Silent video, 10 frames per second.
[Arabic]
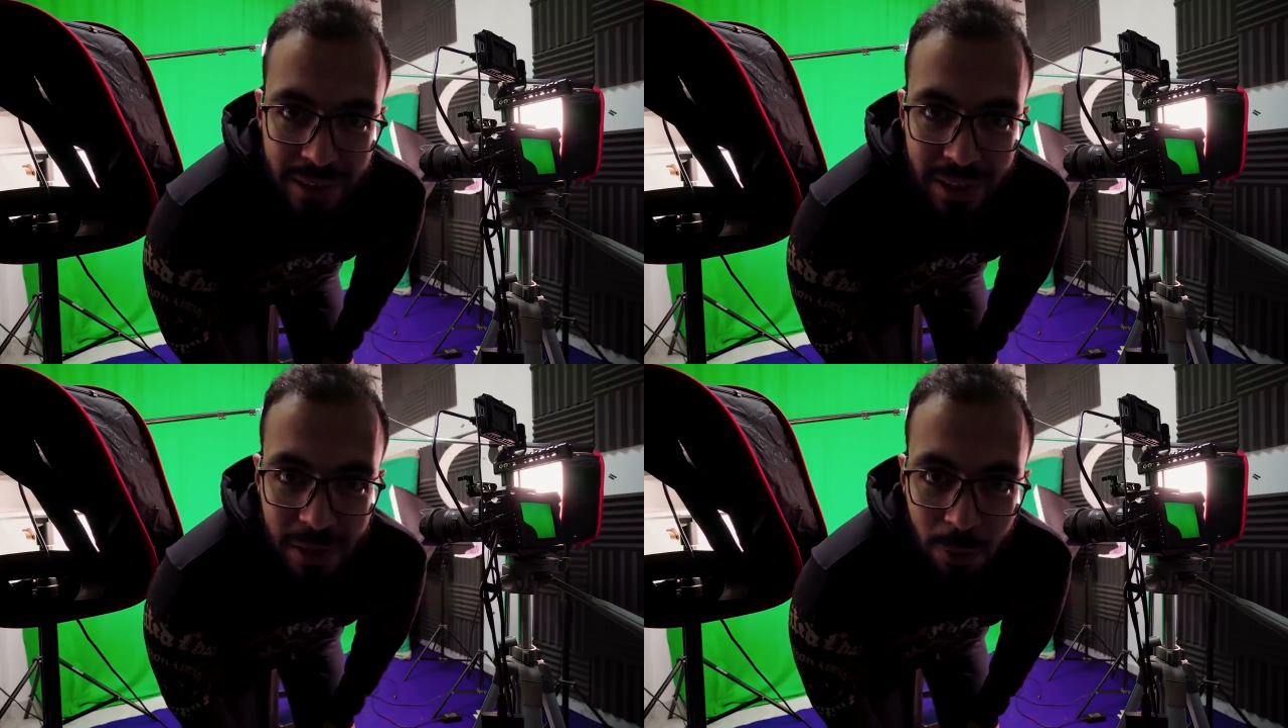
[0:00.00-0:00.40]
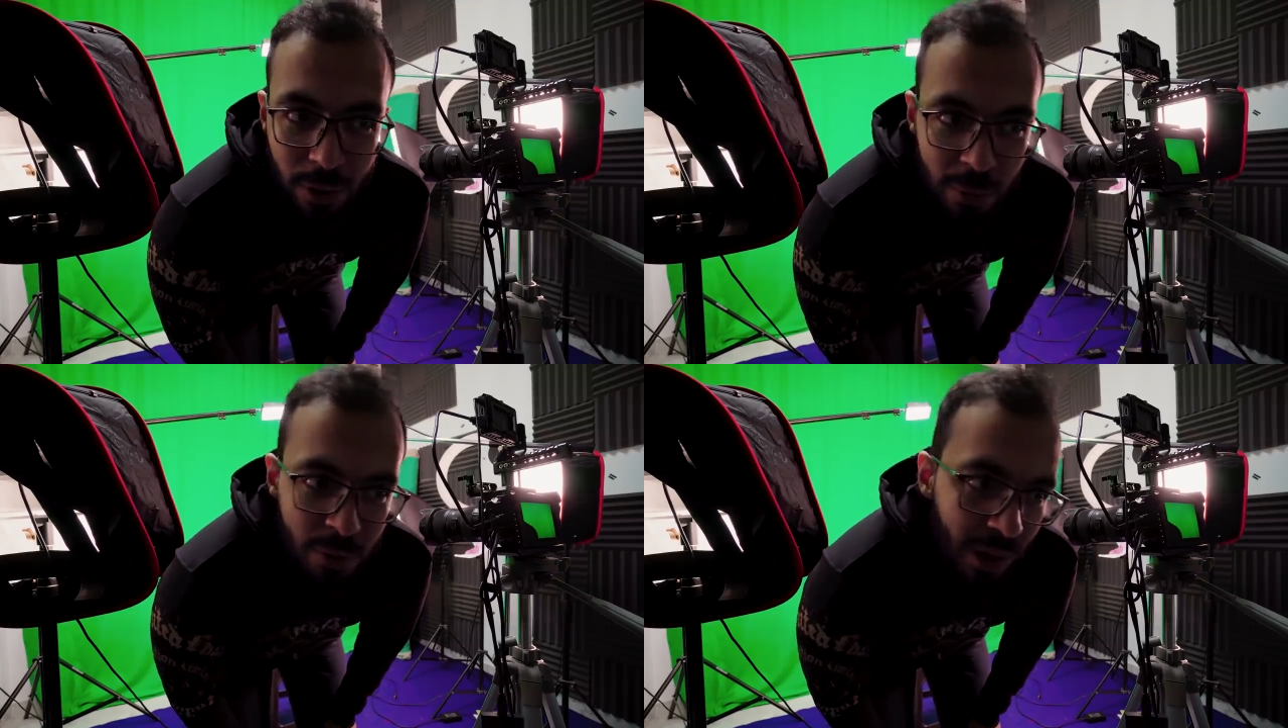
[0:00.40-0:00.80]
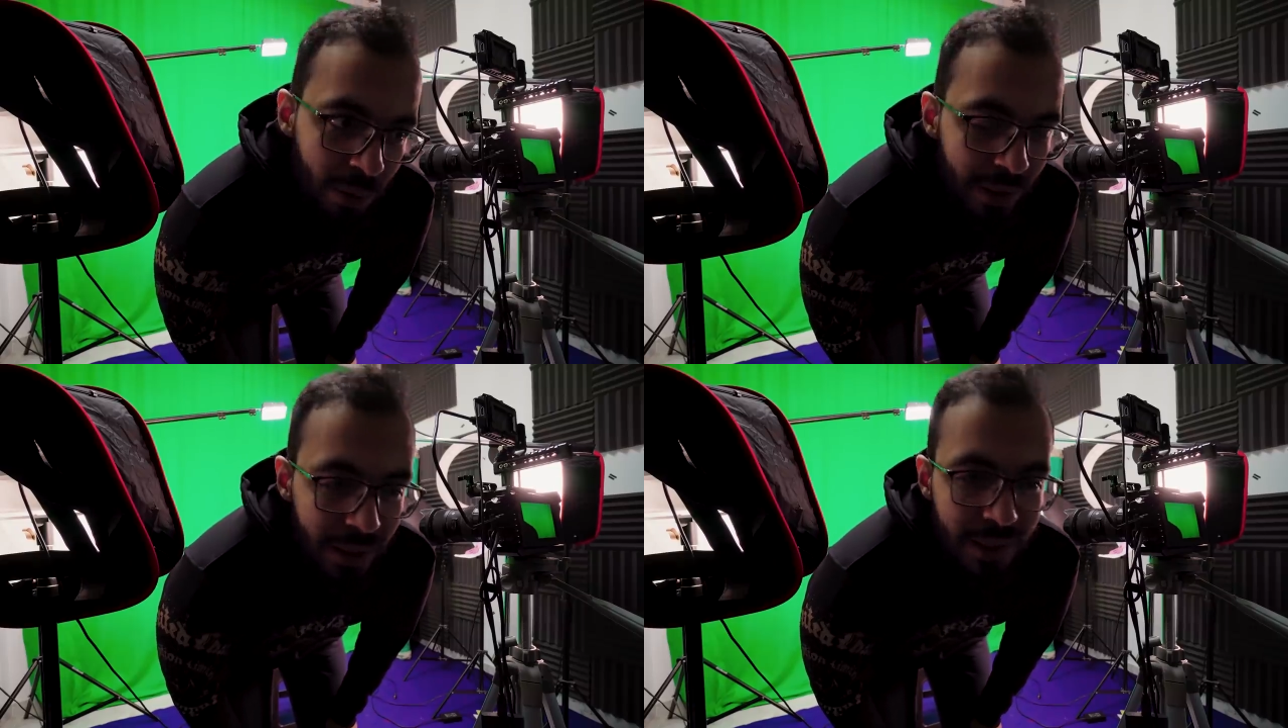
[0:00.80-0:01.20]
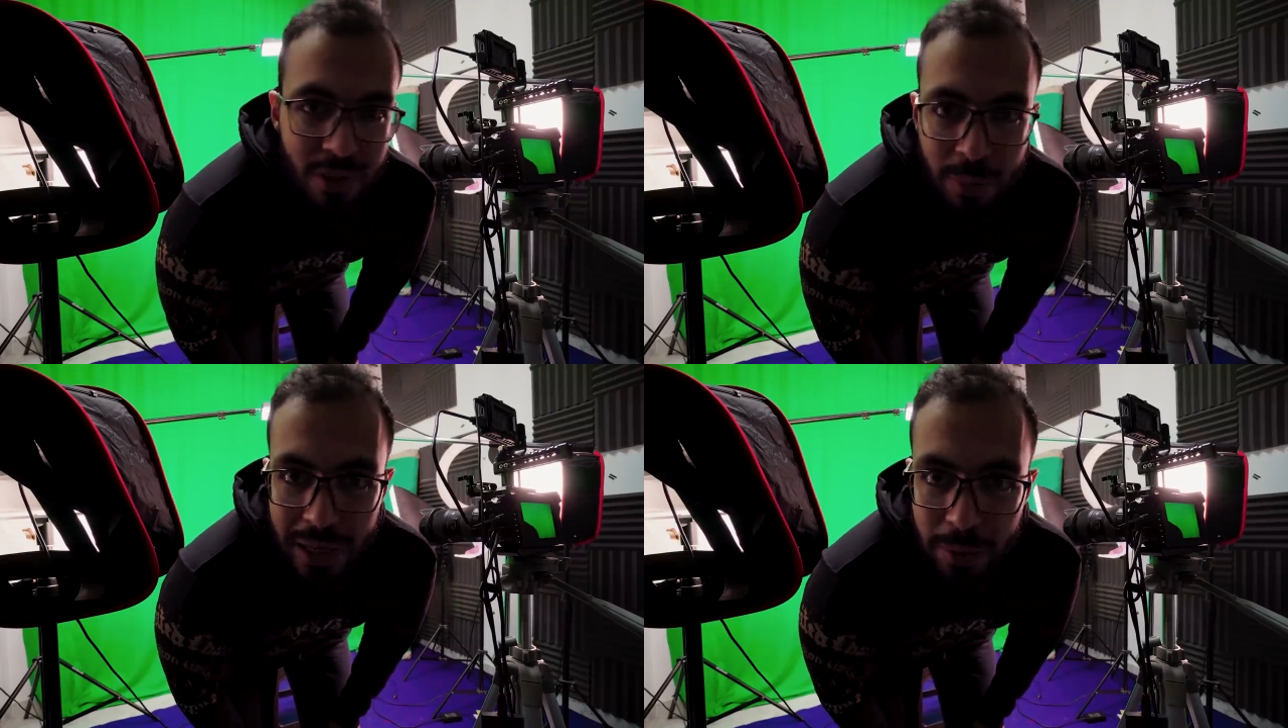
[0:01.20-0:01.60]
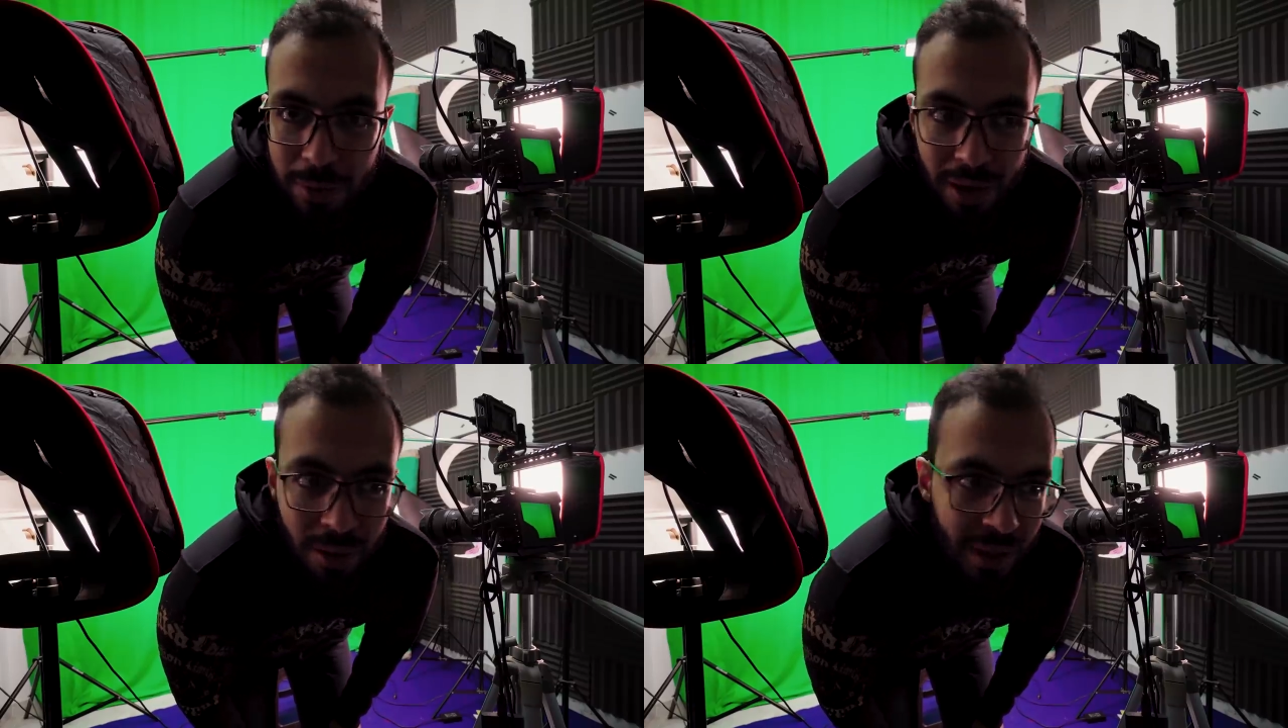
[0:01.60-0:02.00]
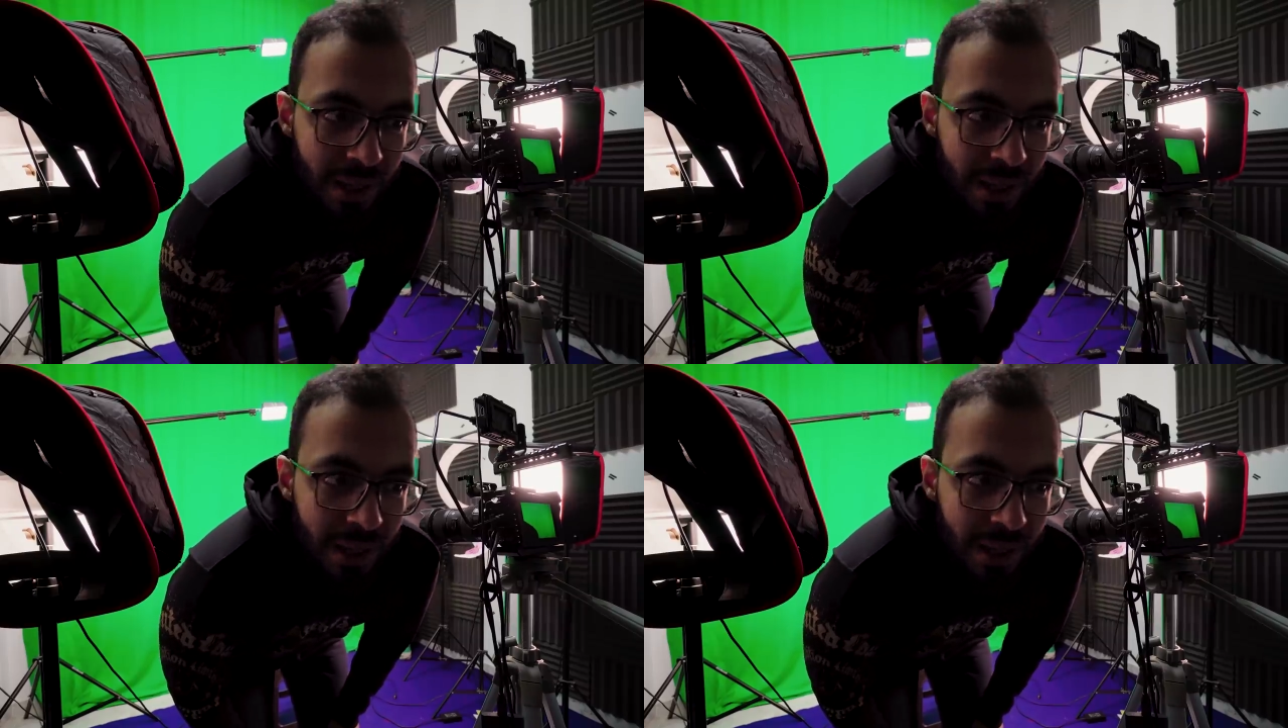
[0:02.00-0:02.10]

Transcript: اننا نقول المصطلح بالانجليزي ومعناه بالعربي